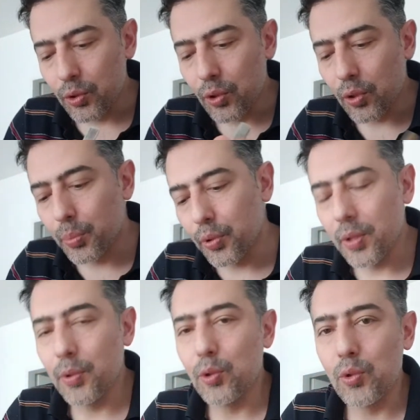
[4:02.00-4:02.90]
Yok
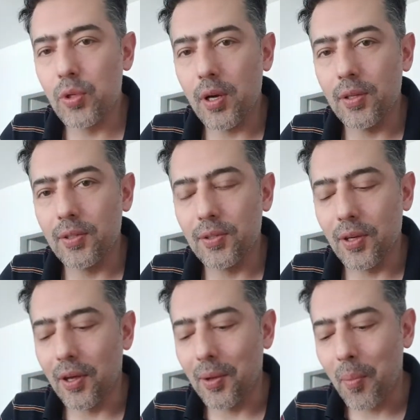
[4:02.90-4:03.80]
böyle bir güzellik
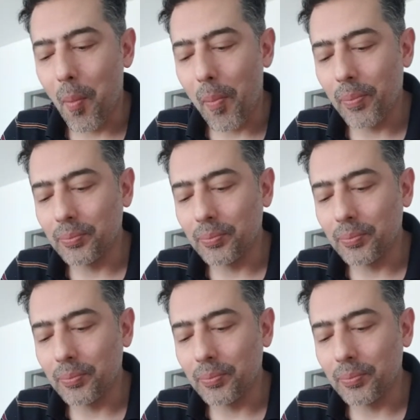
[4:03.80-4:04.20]
ya.